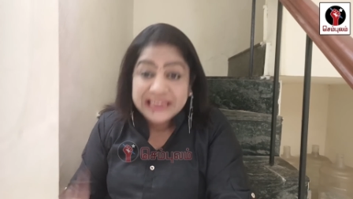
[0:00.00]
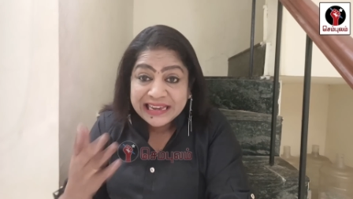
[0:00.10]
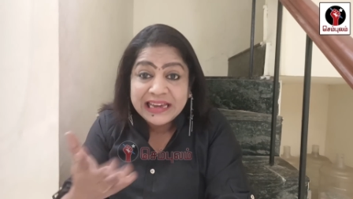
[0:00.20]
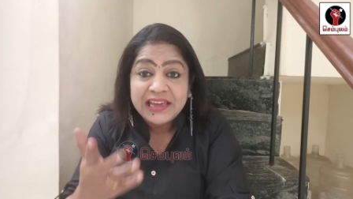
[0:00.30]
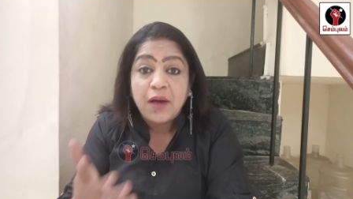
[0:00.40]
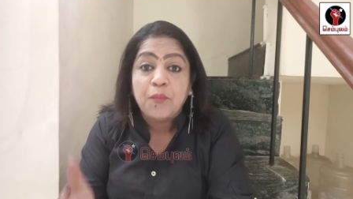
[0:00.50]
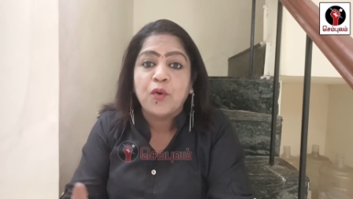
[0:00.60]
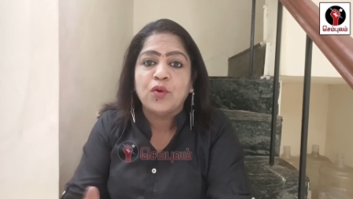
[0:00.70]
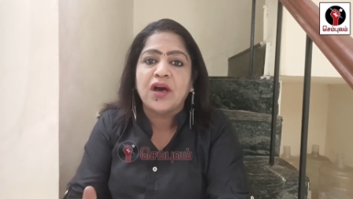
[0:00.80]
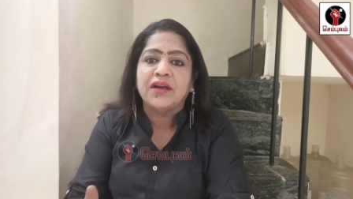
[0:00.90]
எங்கேயா
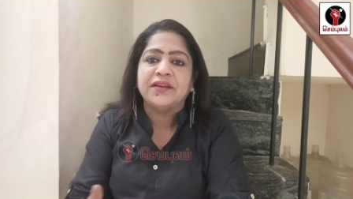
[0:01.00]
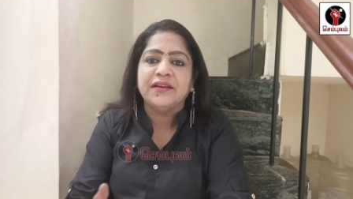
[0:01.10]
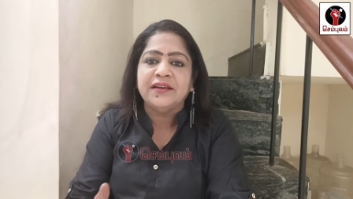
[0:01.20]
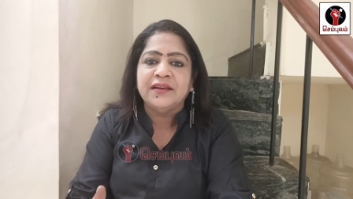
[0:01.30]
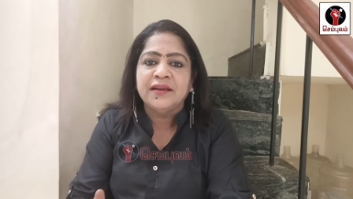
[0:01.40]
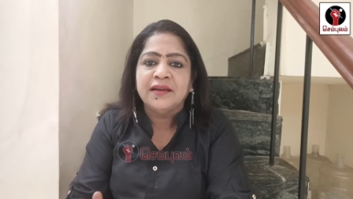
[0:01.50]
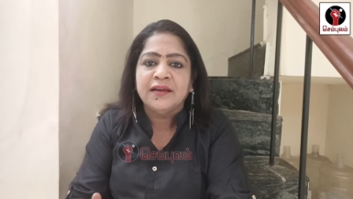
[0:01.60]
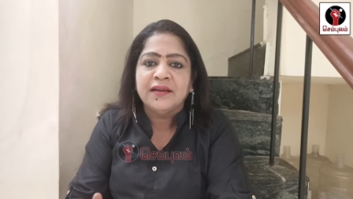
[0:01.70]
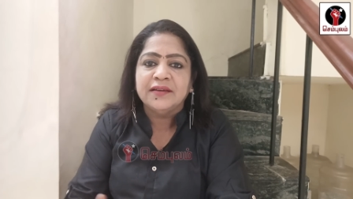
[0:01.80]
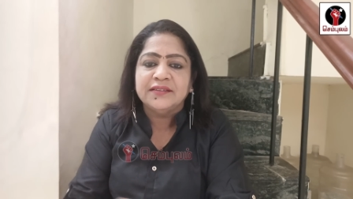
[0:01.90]
போனாரு
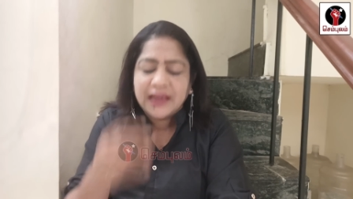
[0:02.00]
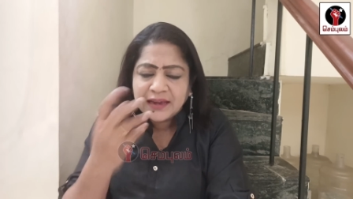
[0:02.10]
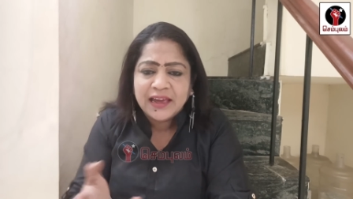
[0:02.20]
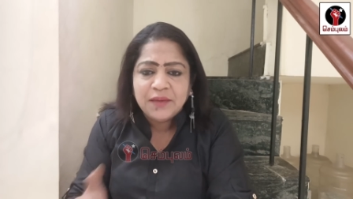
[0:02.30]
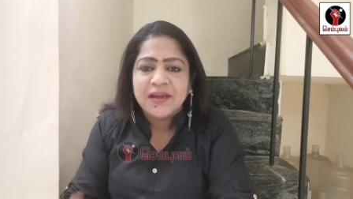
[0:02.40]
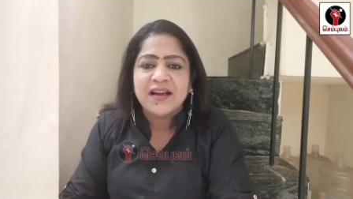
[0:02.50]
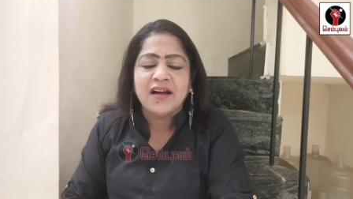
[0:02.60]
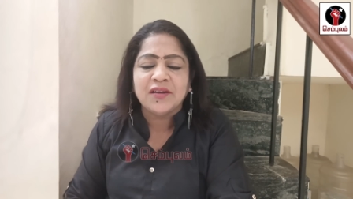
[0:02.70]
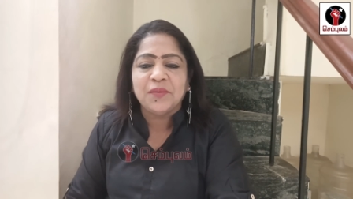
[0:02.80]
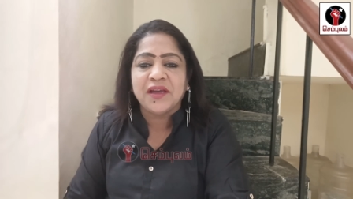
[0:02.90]
எங்கேயுமே
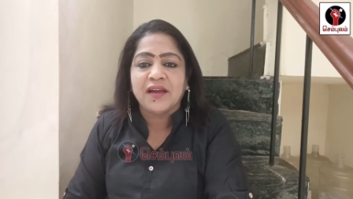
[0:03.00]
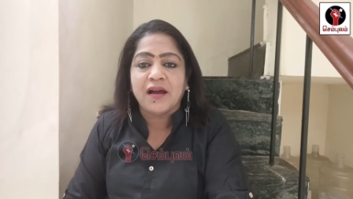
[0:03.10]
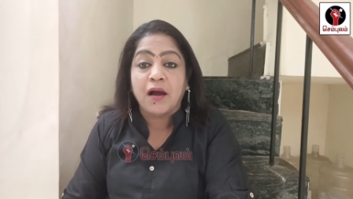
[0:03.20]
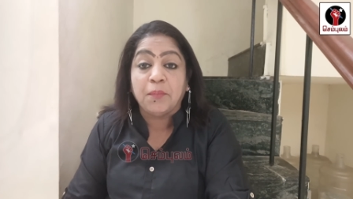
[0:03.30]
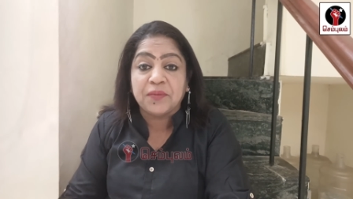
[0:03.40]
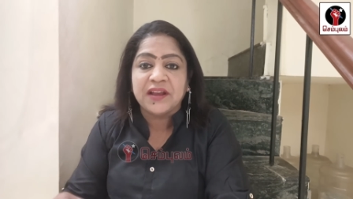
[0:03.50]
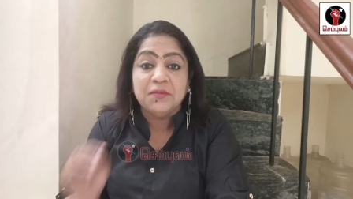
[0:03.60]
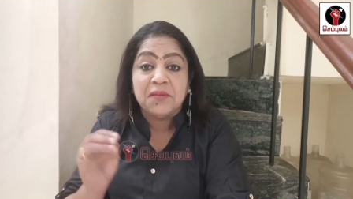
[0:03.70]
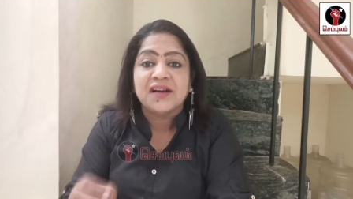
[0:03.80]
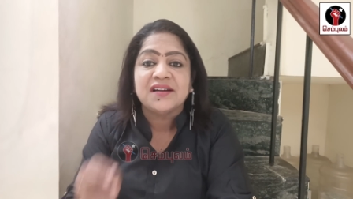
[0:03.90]
காணுமே
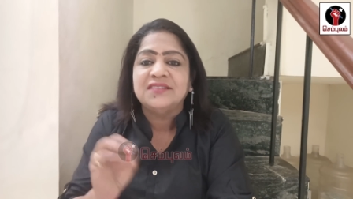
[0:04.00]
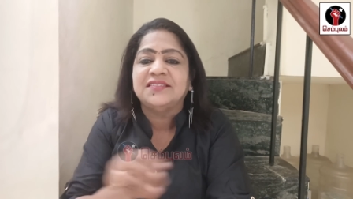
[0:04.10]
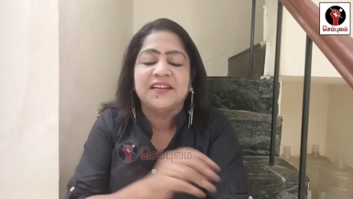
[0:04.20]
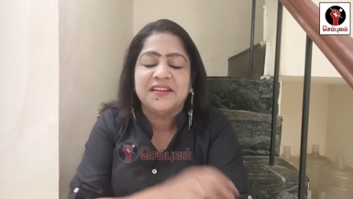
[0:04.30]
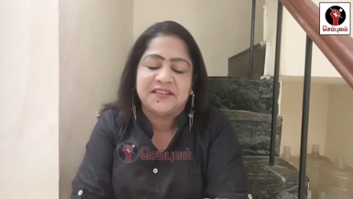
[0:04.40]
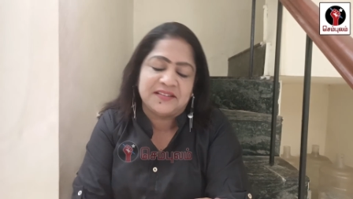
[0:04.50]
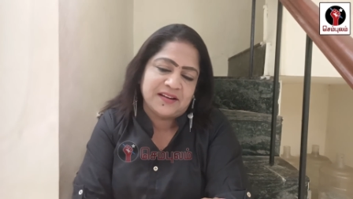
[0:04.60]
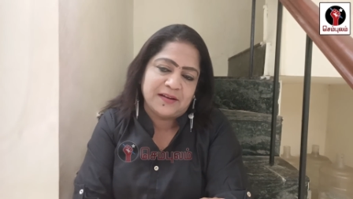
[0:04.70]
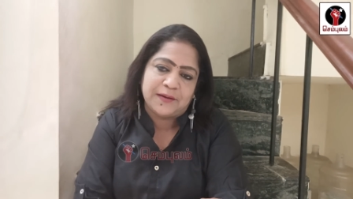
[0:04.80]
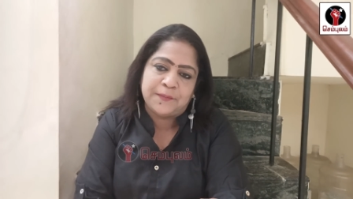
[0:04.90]
அப்படின்னு மக்கள் தேடிட்டு
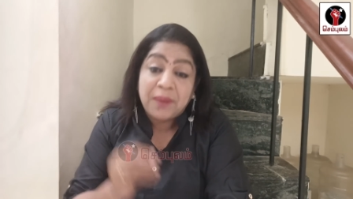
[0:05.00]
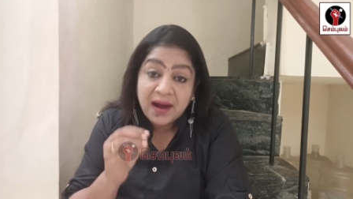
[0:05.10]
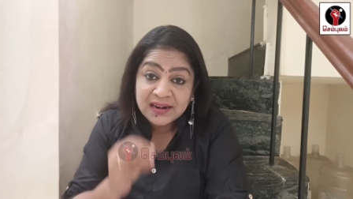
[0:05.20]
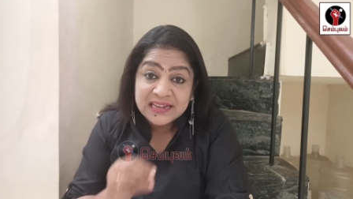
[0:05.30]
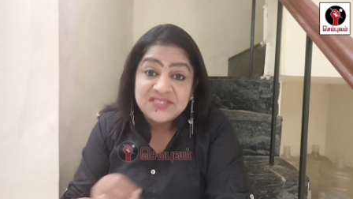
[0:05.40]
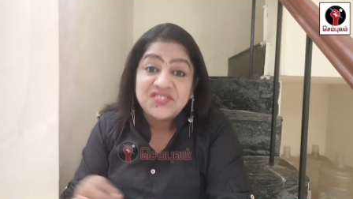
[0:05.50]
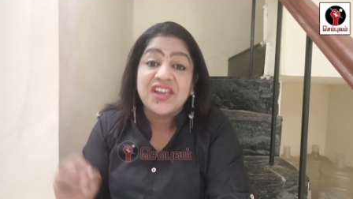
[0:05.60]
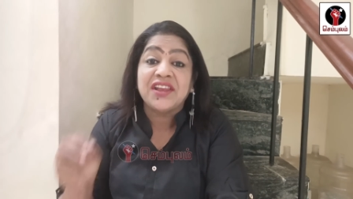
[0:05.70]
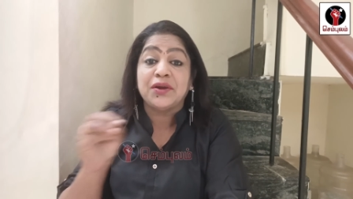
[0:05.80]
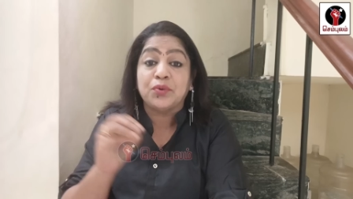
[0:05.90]
இருக்கிறாங்க
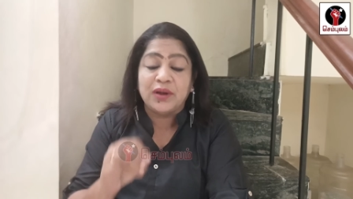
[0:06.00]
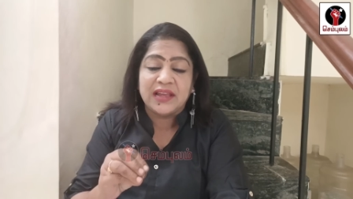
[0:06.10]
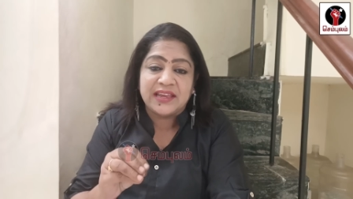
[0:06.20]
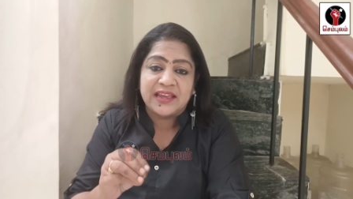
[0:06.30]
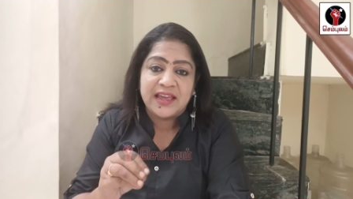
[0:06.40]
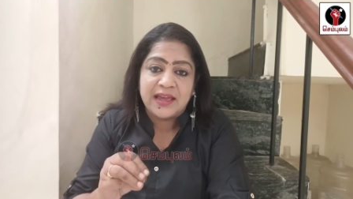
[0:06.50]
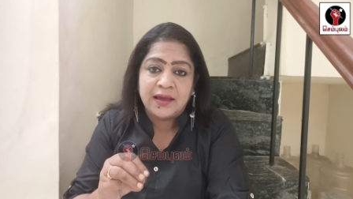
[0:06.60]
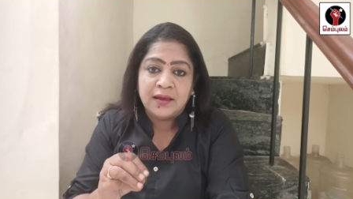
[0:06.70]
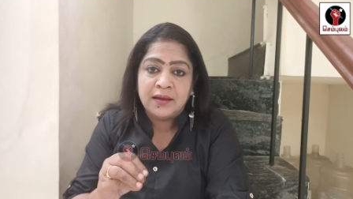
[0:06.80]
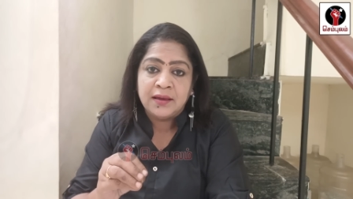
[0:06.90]
பாண்டிச்சேரிக்குள்ளேயே
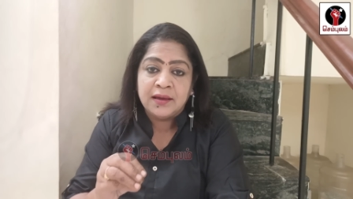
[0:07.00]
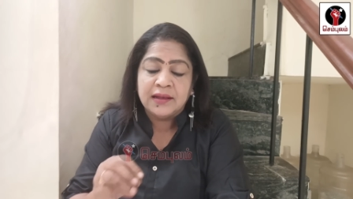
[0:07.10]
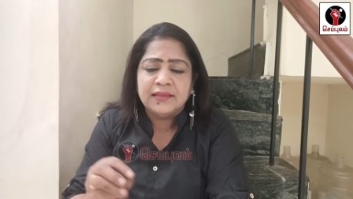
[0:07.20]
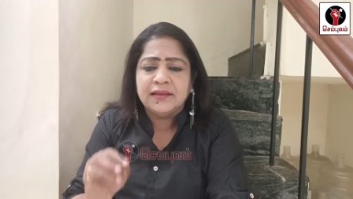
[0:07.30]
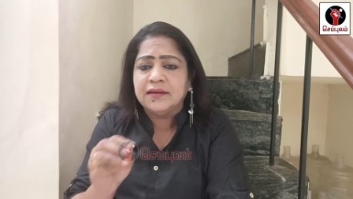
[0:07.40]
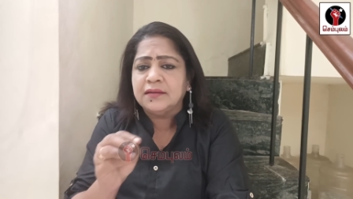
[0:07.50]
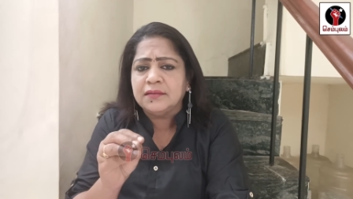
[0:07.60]
இந்த